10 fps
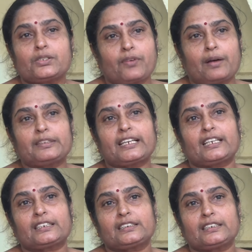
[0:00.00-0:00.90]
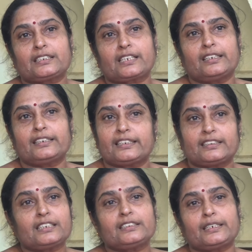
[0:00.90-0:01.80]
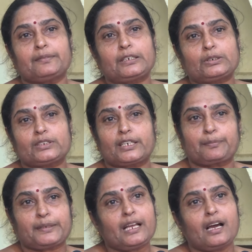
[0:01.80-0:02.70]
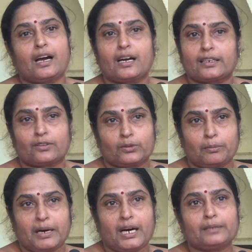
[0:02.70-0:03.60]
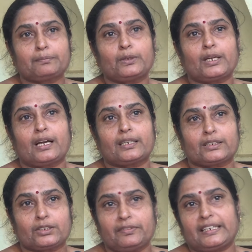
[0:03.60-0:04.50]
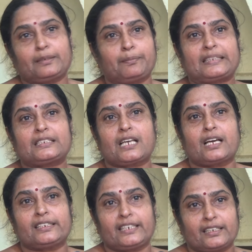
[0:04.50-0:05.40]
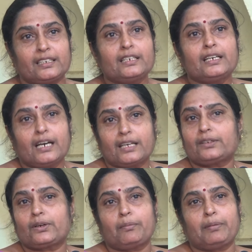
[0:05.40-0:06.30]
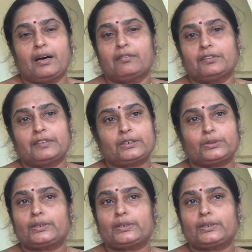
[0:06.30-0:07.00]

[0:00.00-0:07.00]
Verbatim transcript: స్వామి దగ్గరికి తీసుకెళ్ళి నిద్ర చేయడం అంటూ చేయకపోయినా అక్కడికి ఒక మహాత్ముల అండతో వీళ్ళని పెంచాలి అనే ఒక భావం అంటూ